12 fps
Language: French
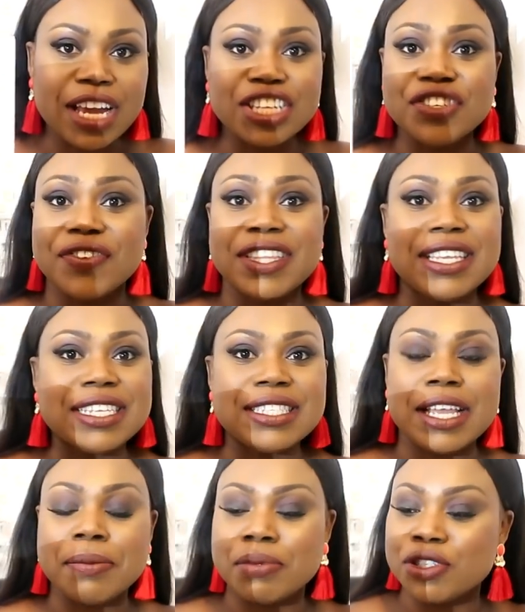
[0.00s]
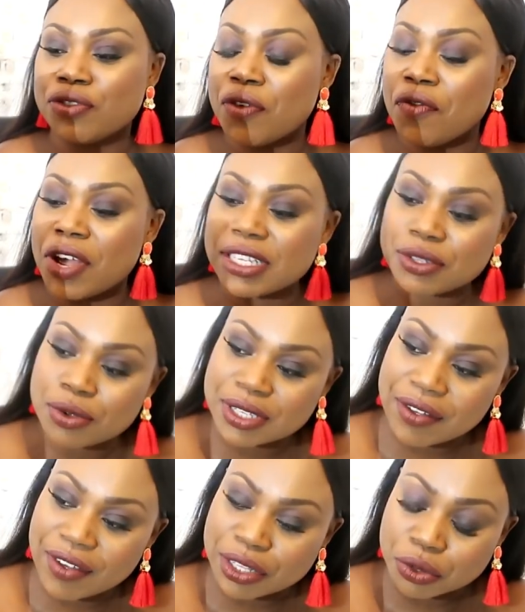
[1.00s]
je vais tester et puis je vais voir ce que
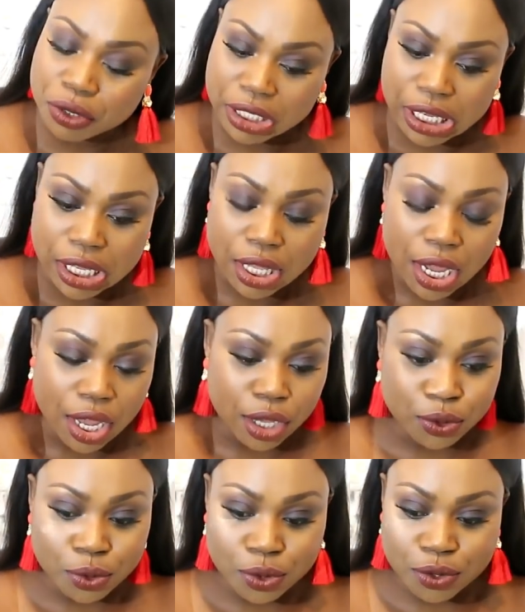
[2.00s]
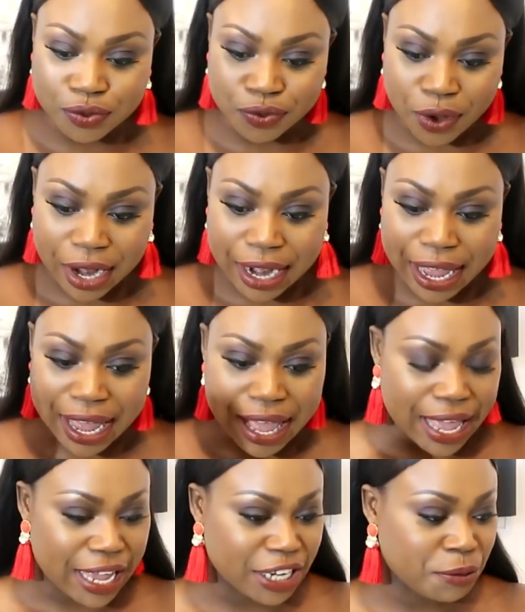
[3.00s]
ça va donner. Donc voilà,
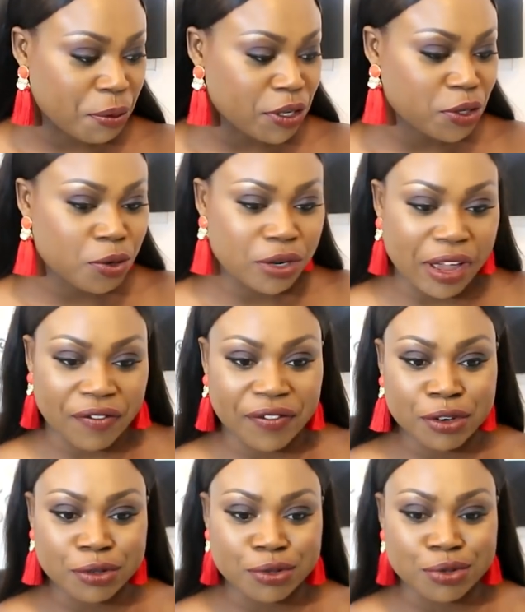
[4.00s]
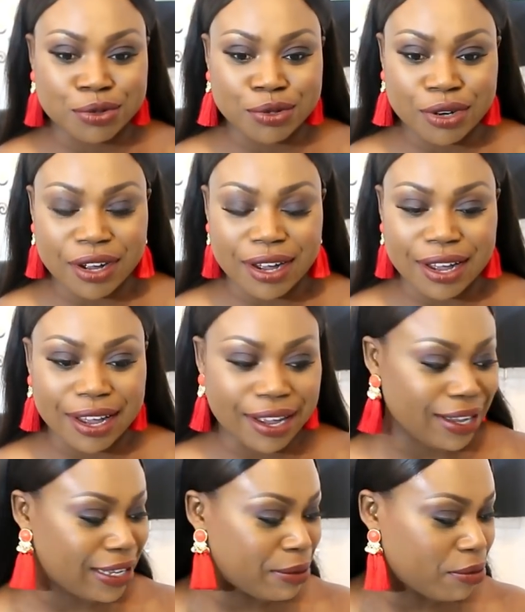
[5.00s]
et je pense qu'on a fait le tour.
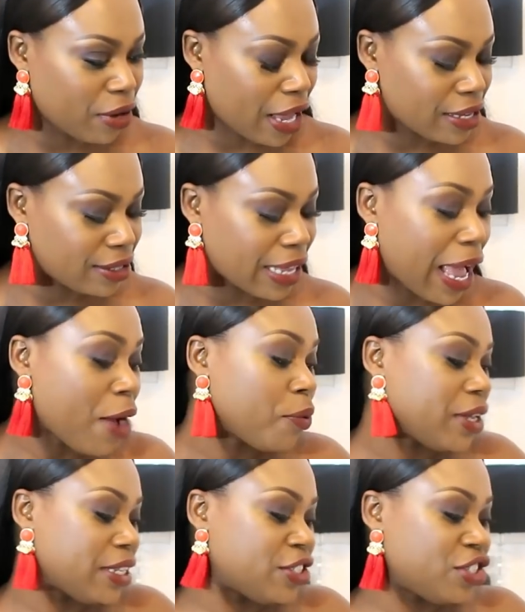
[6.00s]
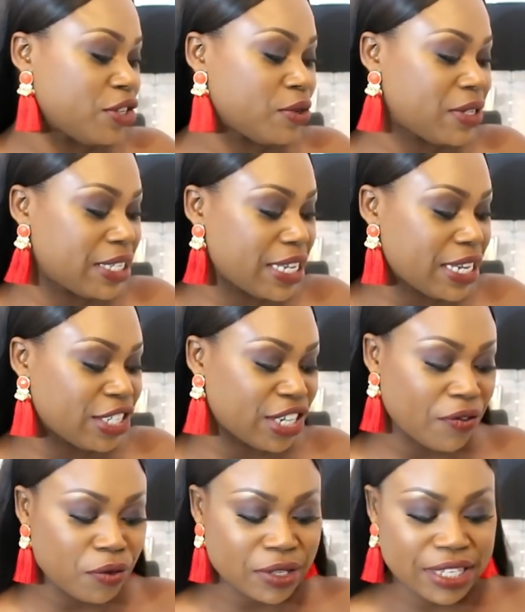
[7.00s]
Hein. Il me reste... Ah oui, j'ai aussi,
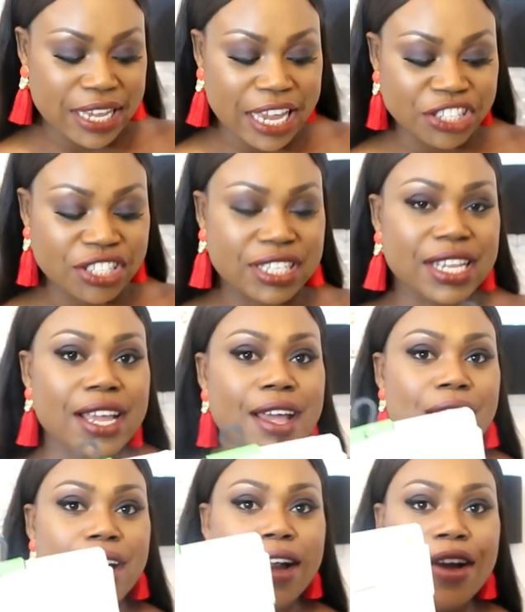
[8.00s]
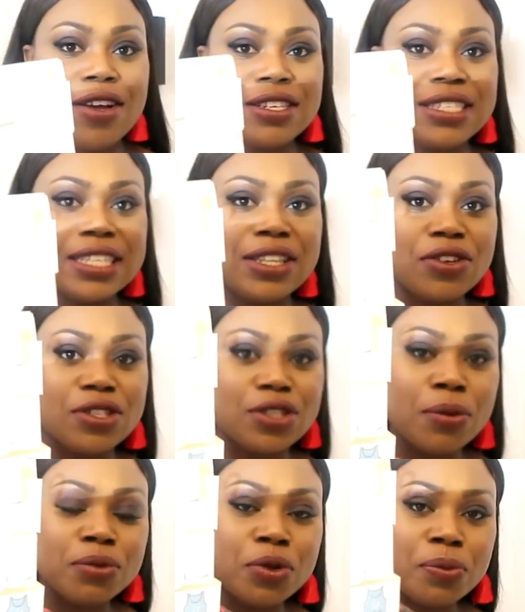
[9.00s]
j'avais aussi acheté euh, cet
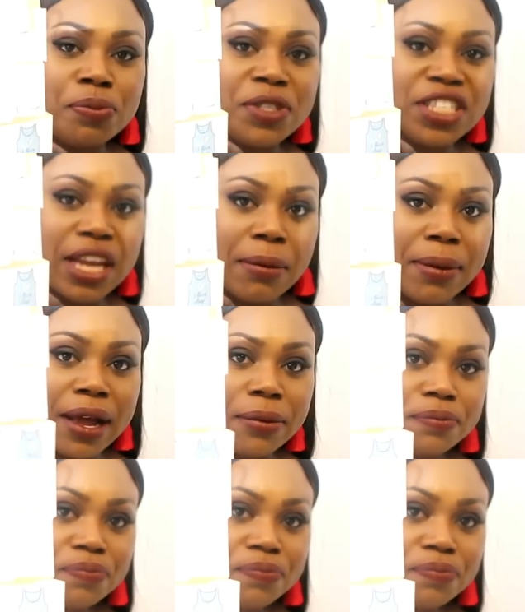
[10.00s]
ensemble de pyjamas.